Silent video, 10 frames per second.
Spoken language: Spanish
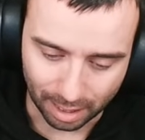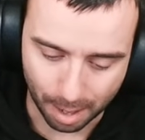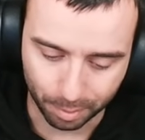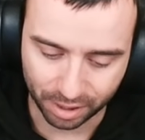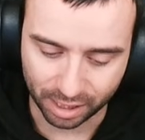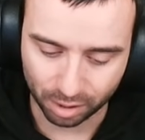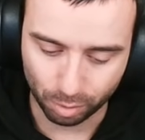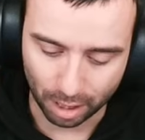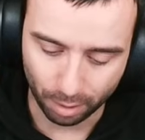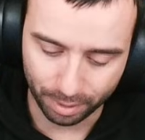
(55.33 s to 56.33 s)
Ah, pues si se ha
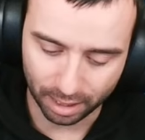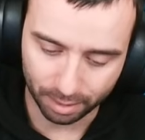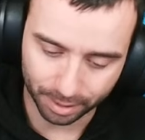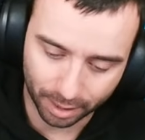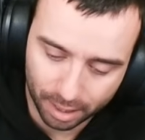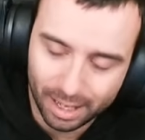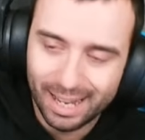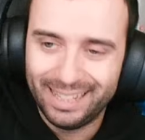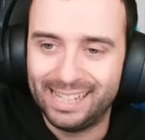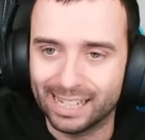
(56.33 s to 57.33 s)
escudado bien, la verdad
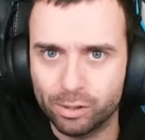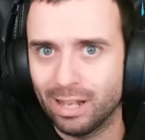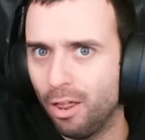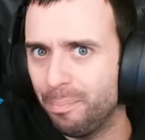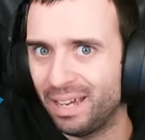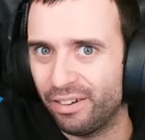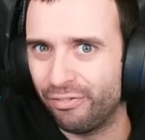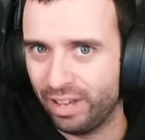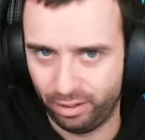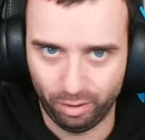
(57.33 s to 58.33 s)
Si se ha escudado,
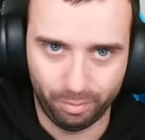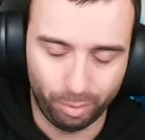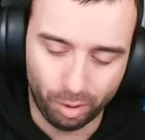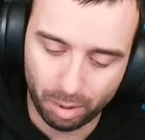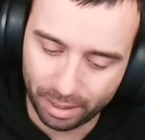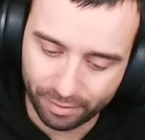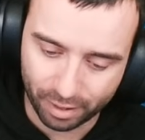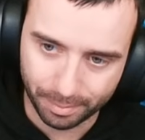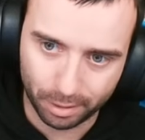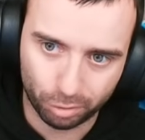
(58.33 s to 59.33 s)
perfecto Puedo volver a
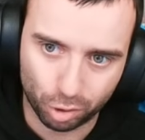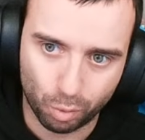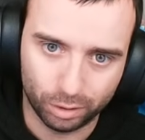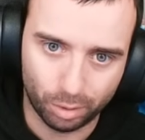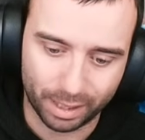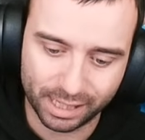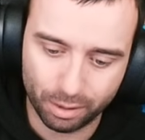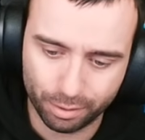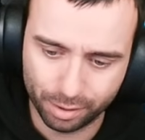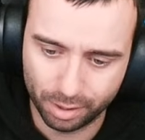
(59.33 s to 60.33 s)
farmear otros cuatro
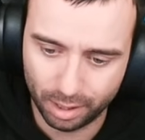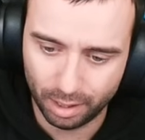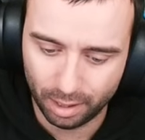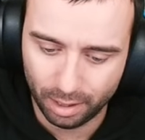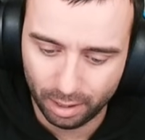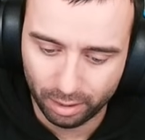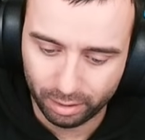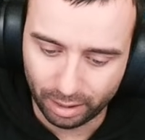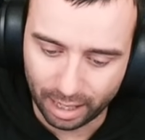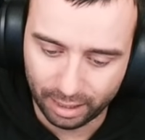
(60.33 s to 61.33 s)
básicos
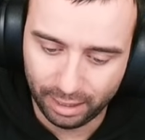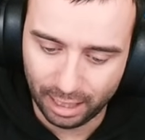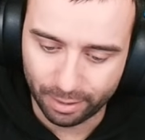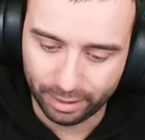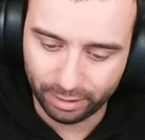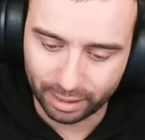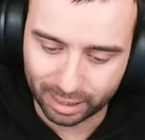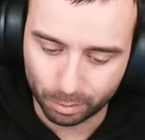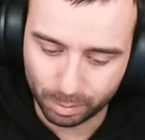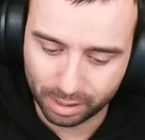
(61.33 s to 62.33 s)
Tranquilamente, y
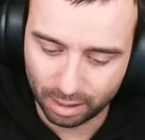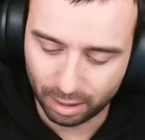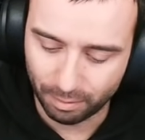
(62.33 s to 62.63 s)
estamos bastante